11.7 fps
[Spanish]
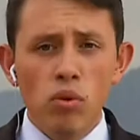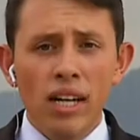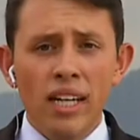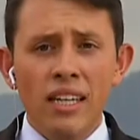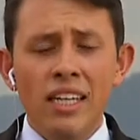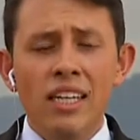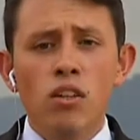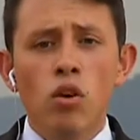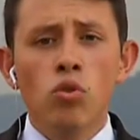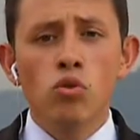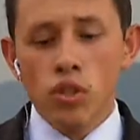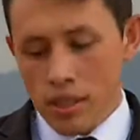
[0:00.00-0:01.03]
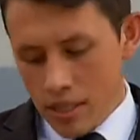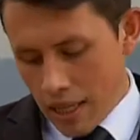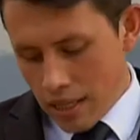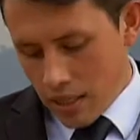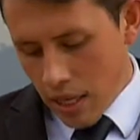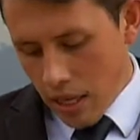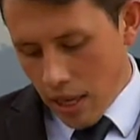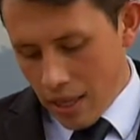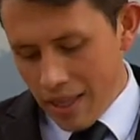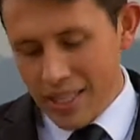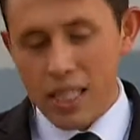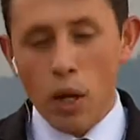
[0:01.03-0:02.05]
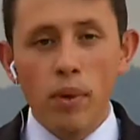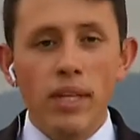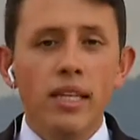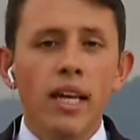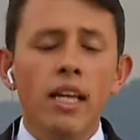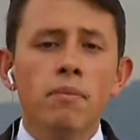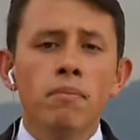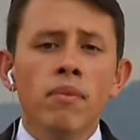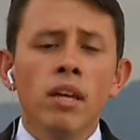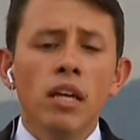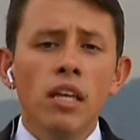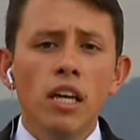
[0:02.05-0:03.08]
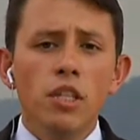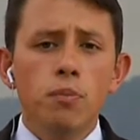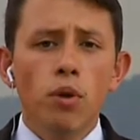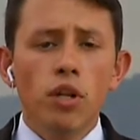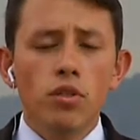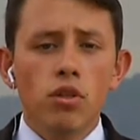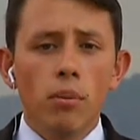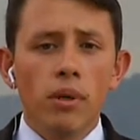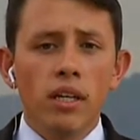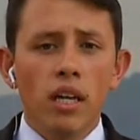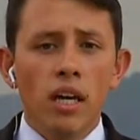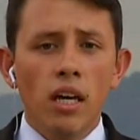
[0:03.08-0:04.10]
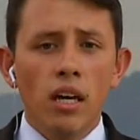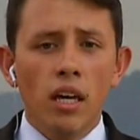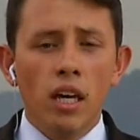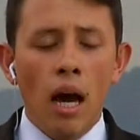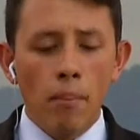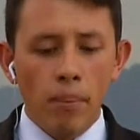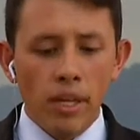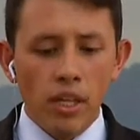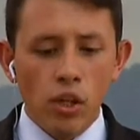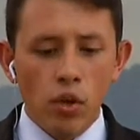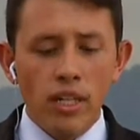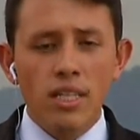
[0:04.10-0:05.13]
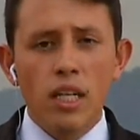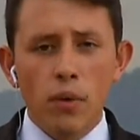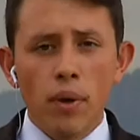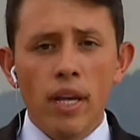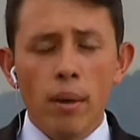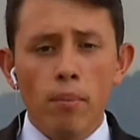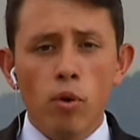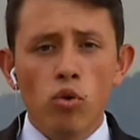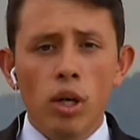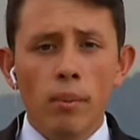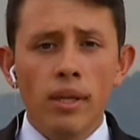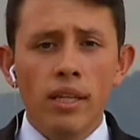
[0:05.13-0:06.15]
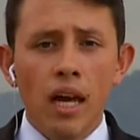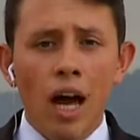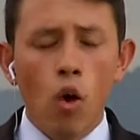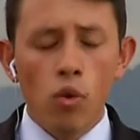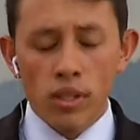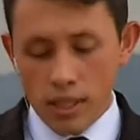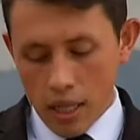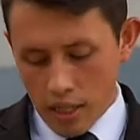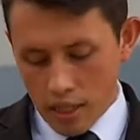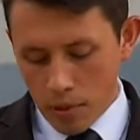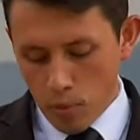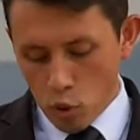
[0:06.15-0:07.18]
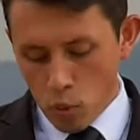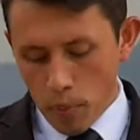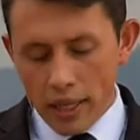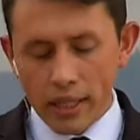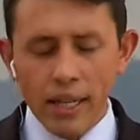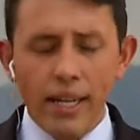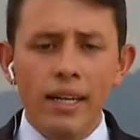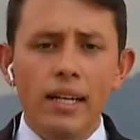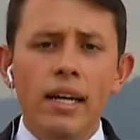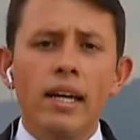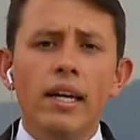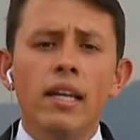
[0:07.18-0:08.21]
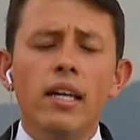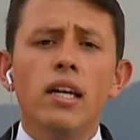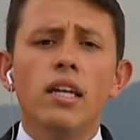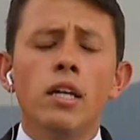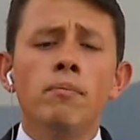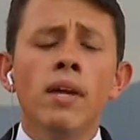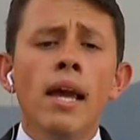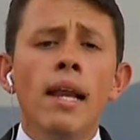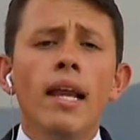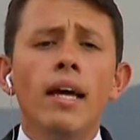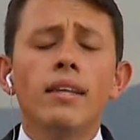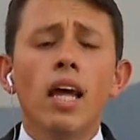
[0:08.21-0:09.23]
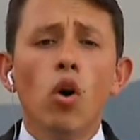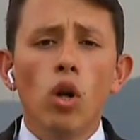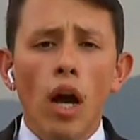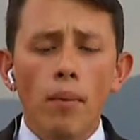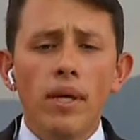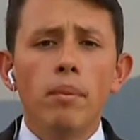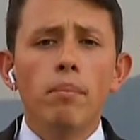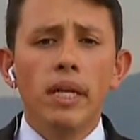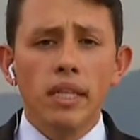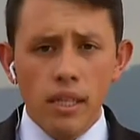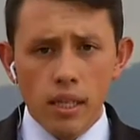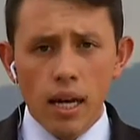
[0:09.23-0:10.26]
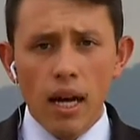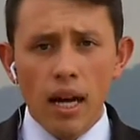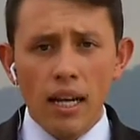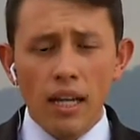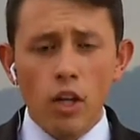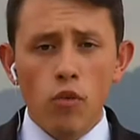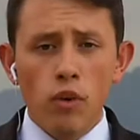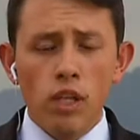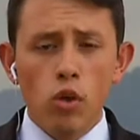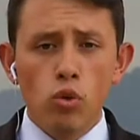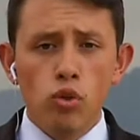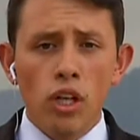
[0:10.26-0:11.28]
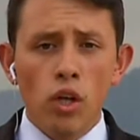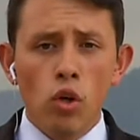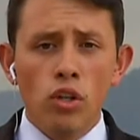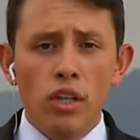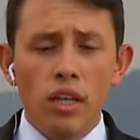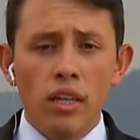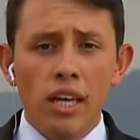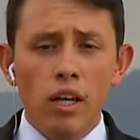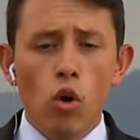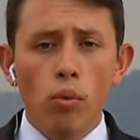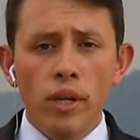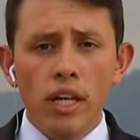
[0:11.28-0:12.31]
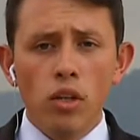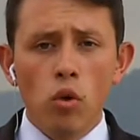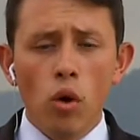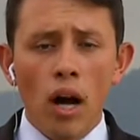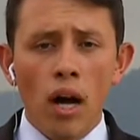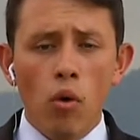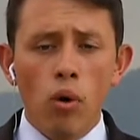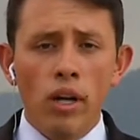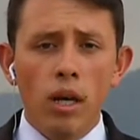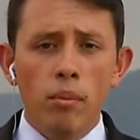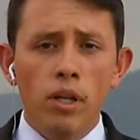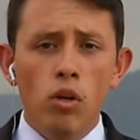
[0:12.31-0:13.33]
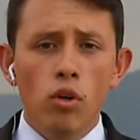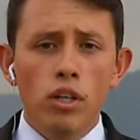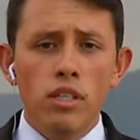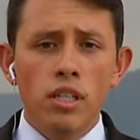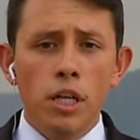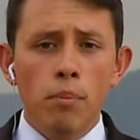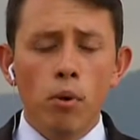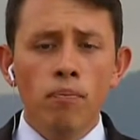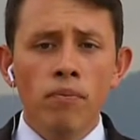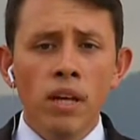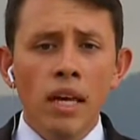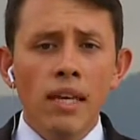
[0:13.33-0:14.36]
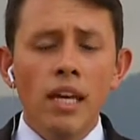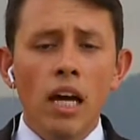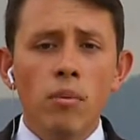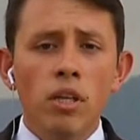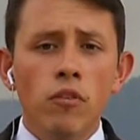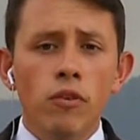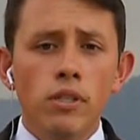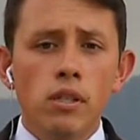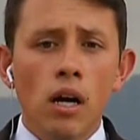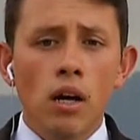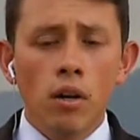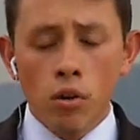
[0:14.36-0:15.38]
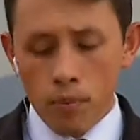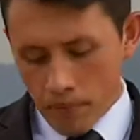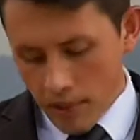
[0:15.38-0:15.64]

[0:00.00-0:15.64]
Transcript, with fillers: una gran inconsistencia e inestabilidad y es por eso también que eh, han pedido que se libere prontamente a Odín Sánchez. Por su parte, el ELN le han dado la bienvenida al jefe negociador del gobierno, a Juan Camilo Restrepo, y han manifestado